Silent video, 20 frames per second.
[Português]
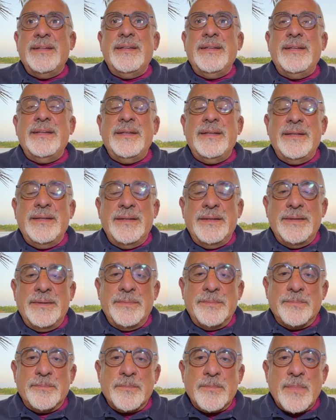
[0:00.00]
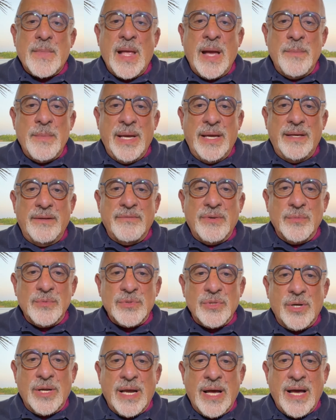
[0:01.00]
E amém.
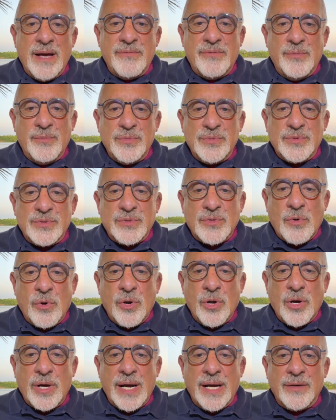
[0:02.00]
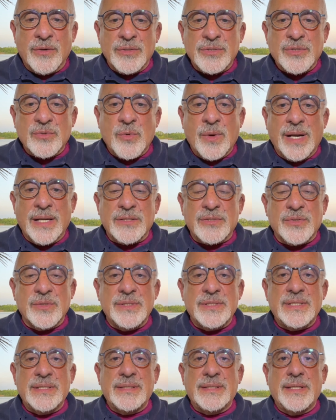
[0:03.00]
Vamos orar, vamos colocar nossos
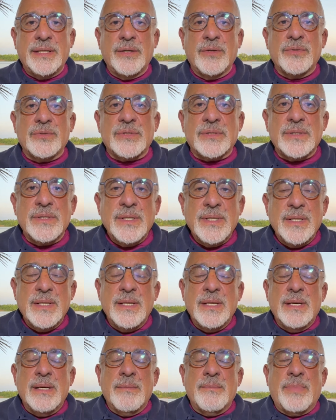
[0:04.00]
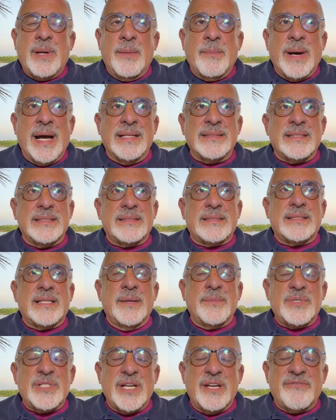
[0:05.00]
corações em Deus para mais esse
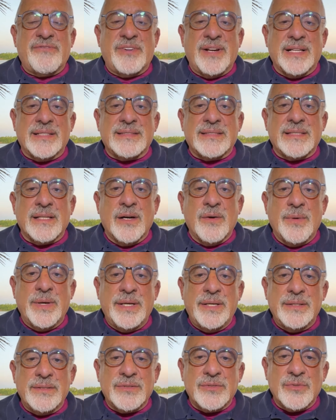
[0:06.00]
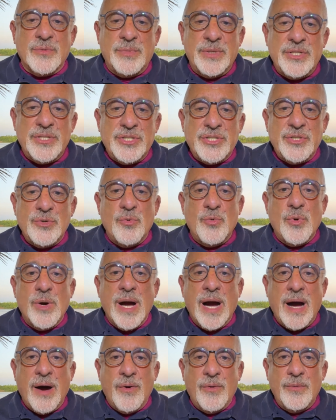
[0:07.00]
tempo de reflexão aí sobre
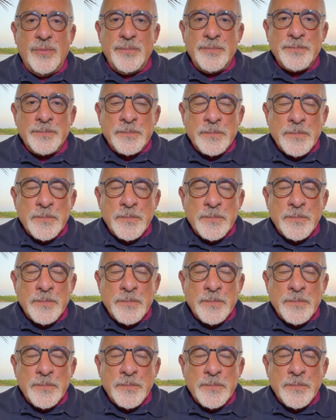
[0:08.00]
Gilgal,